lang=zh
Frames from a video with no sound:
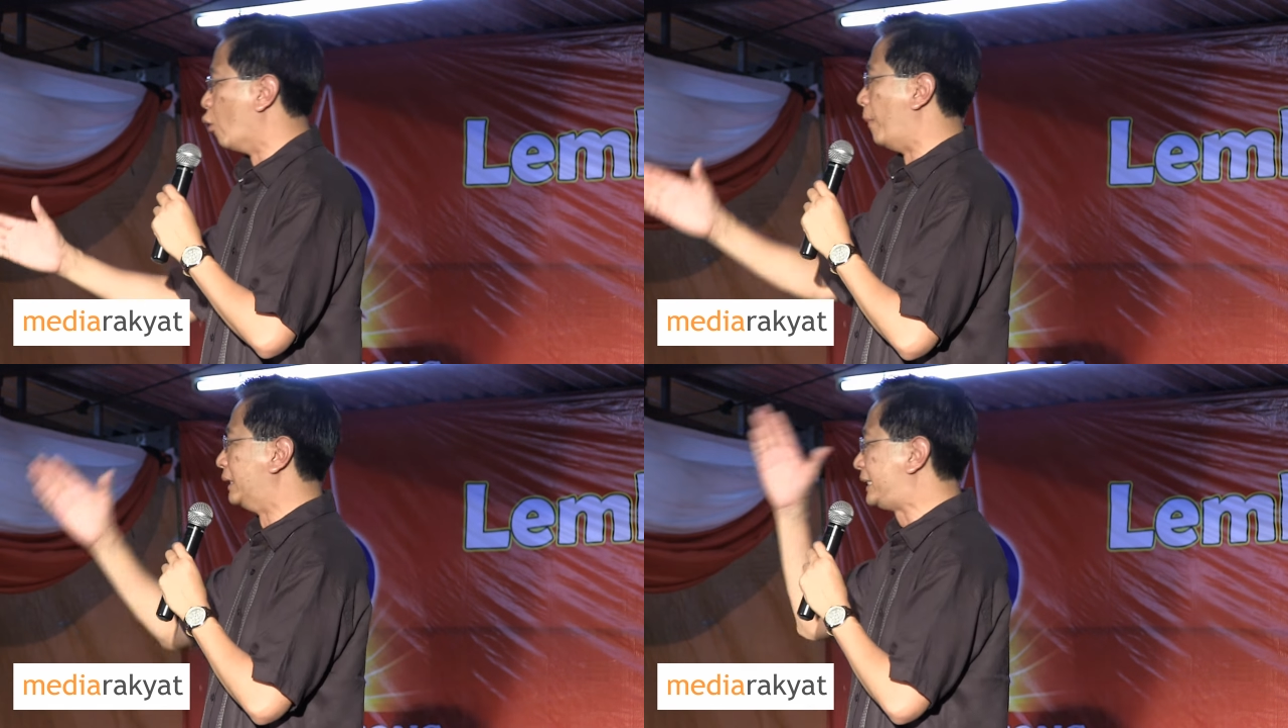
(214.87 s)

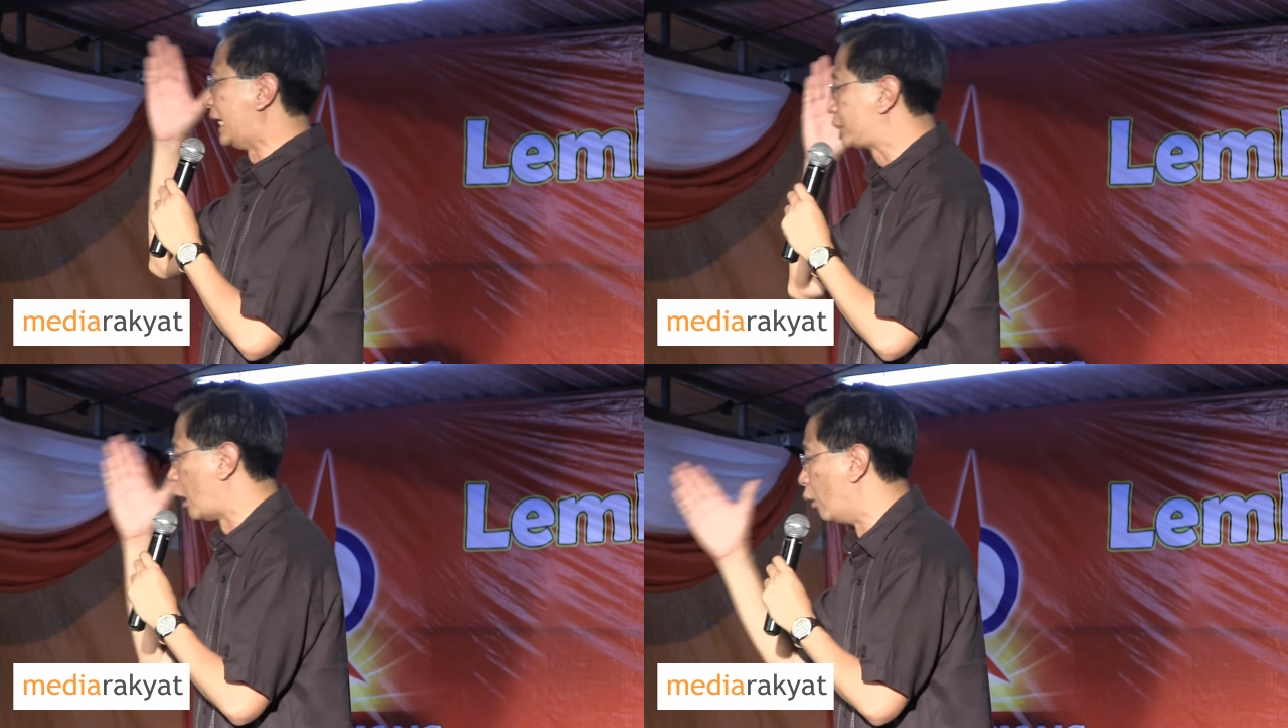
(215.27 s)
我们
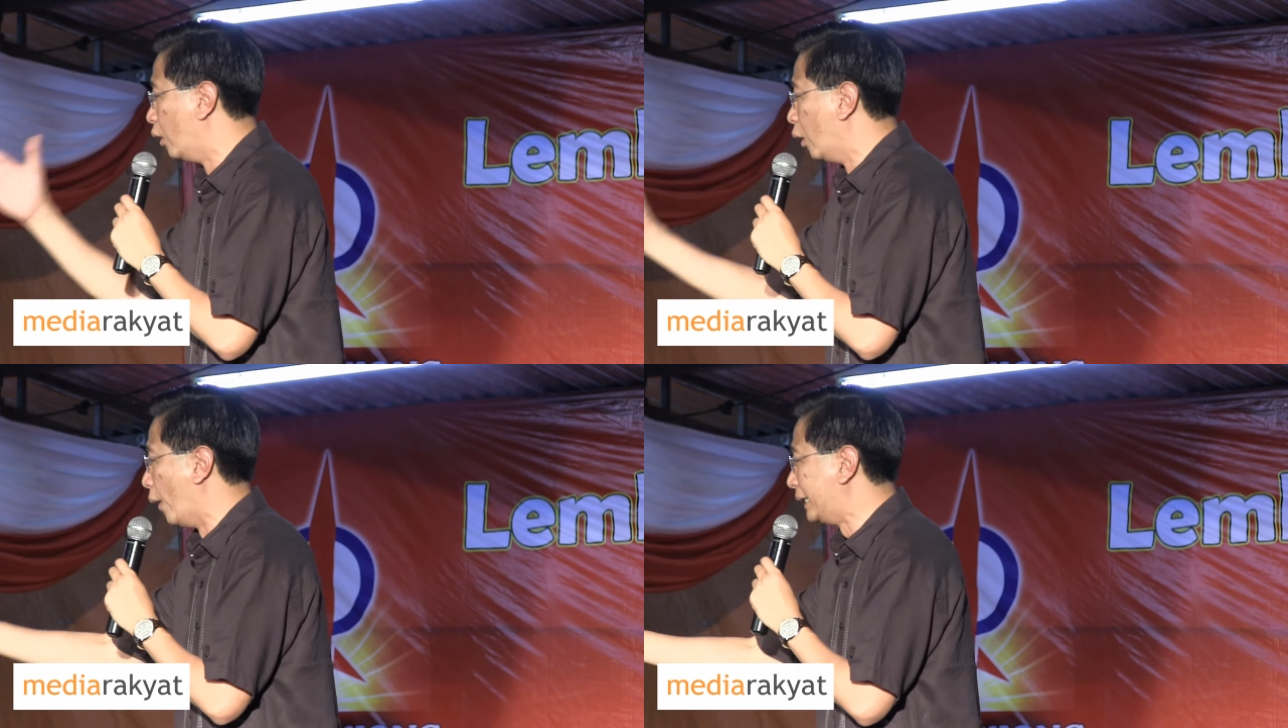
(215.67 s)
接
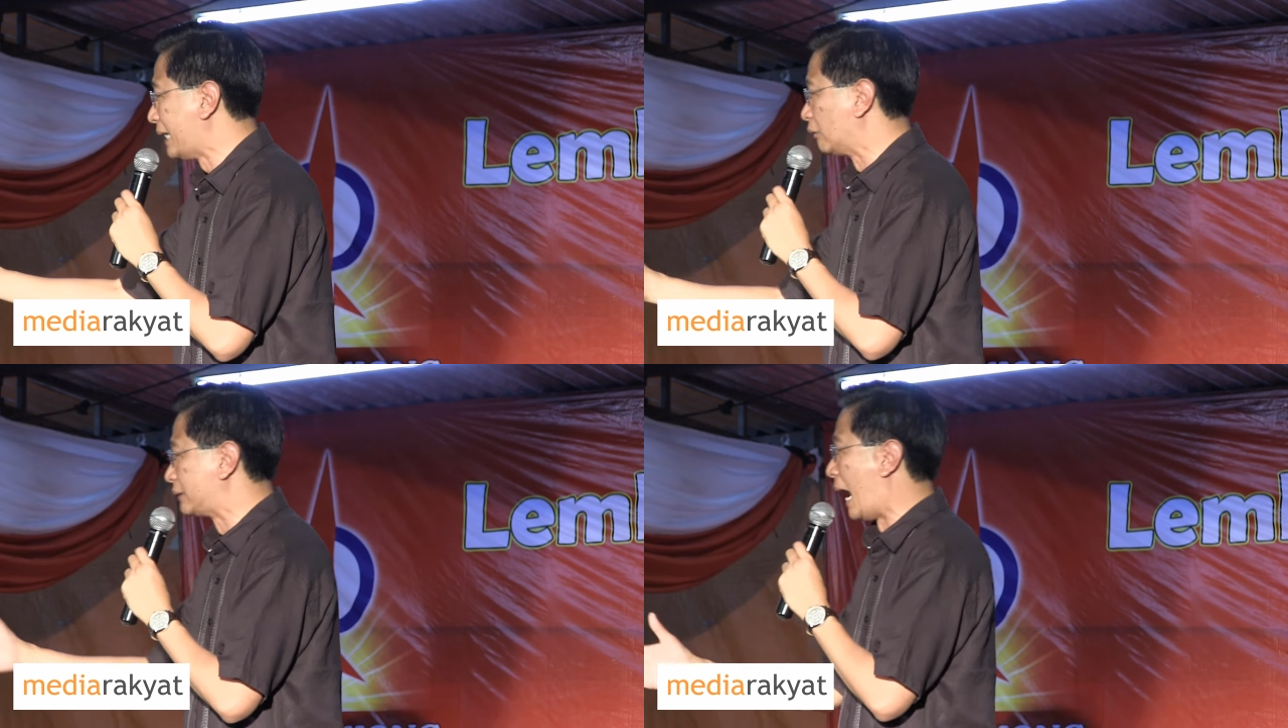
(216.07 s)
受
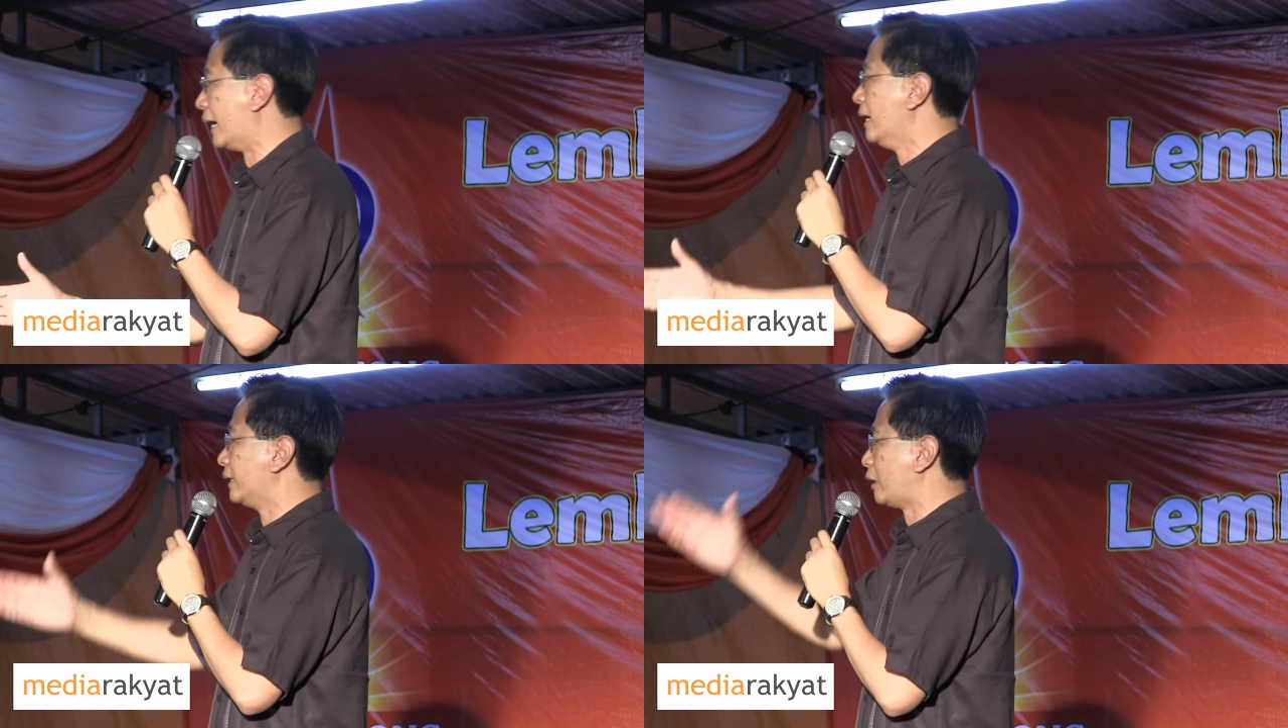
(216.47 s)
回教
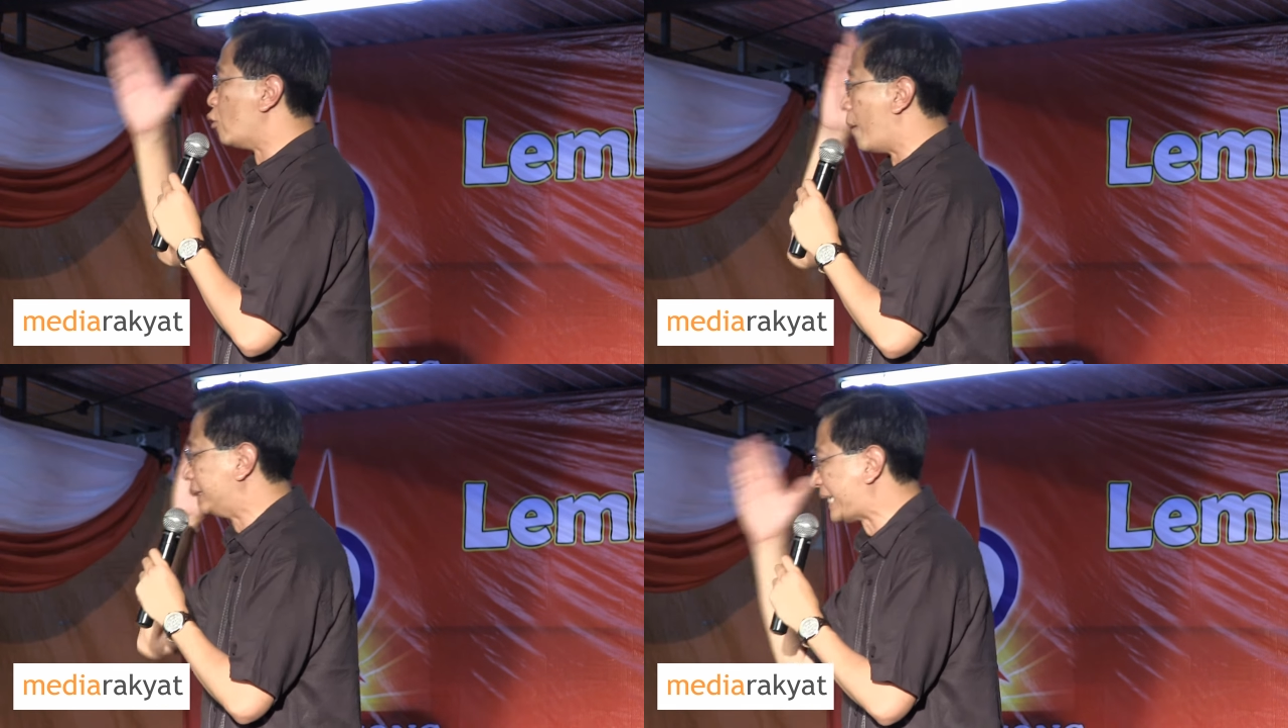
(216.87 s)
党
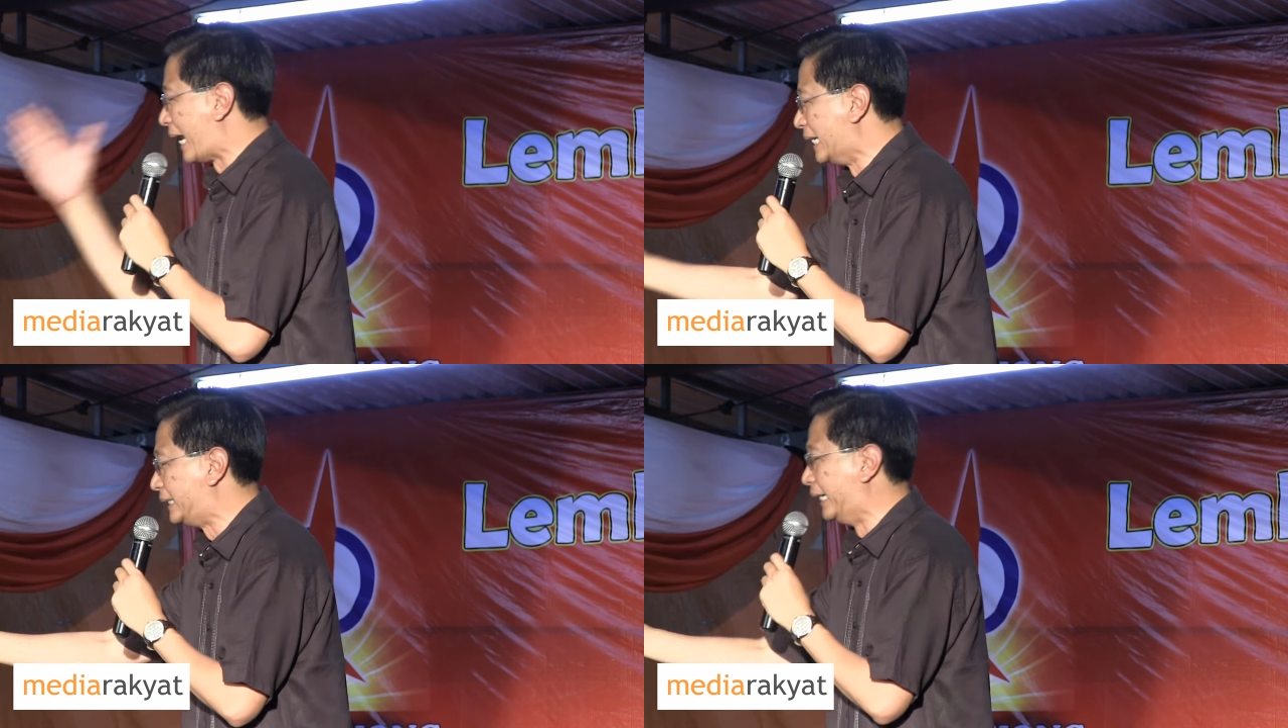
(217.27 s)
跟我们
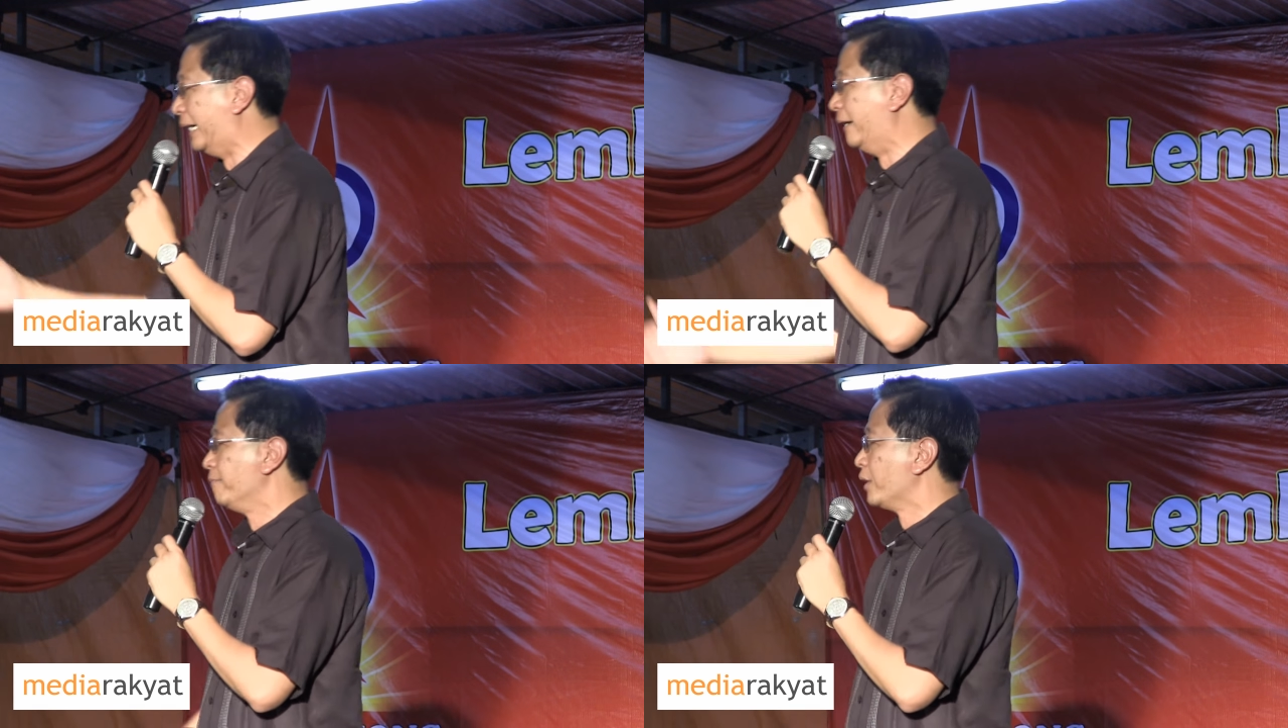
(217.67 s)
在一
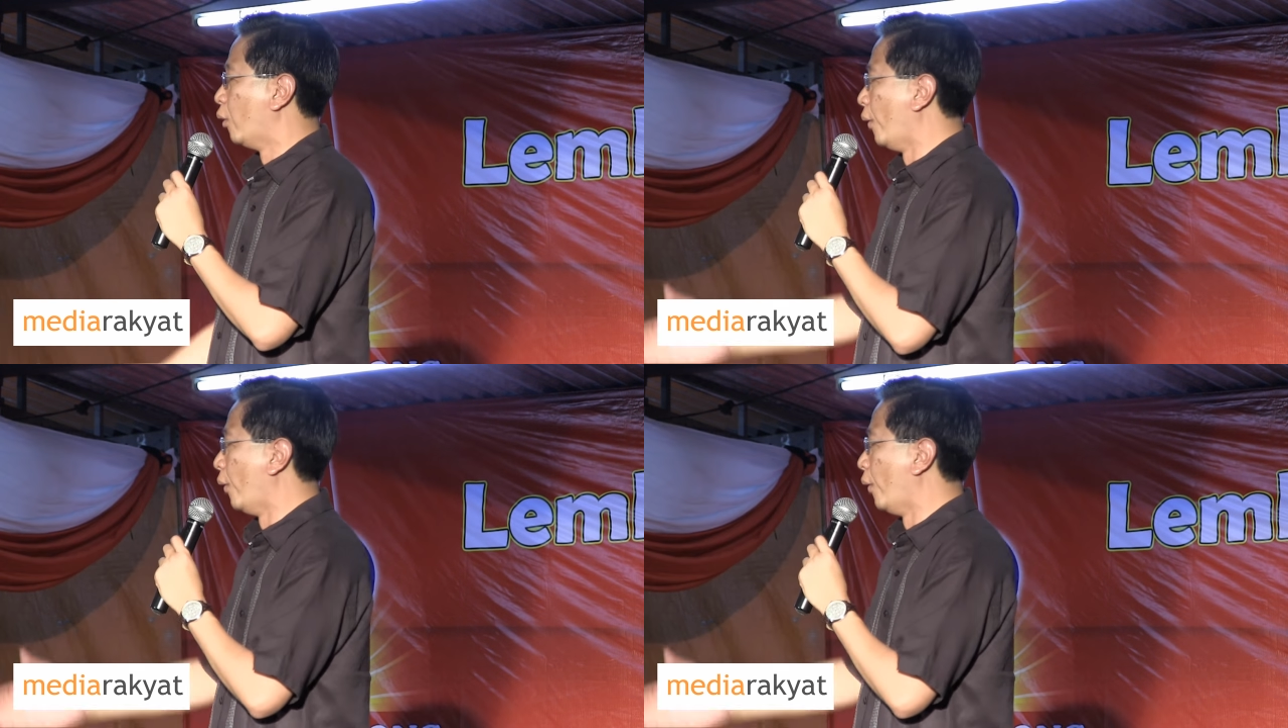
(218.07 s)
起，